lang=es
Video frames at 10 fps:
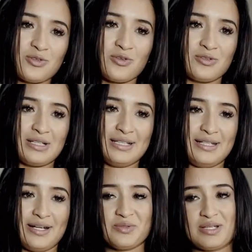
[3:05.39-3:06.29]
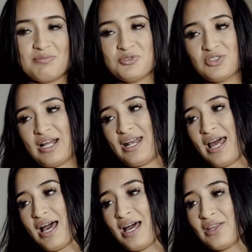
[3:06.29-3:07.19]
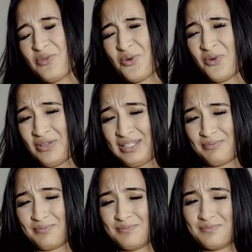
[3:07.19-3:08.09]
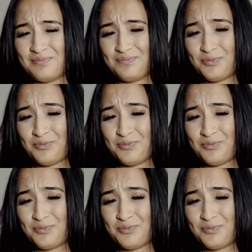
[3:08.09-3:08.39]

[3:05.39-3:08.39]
que con el dinero que hemos ganado y,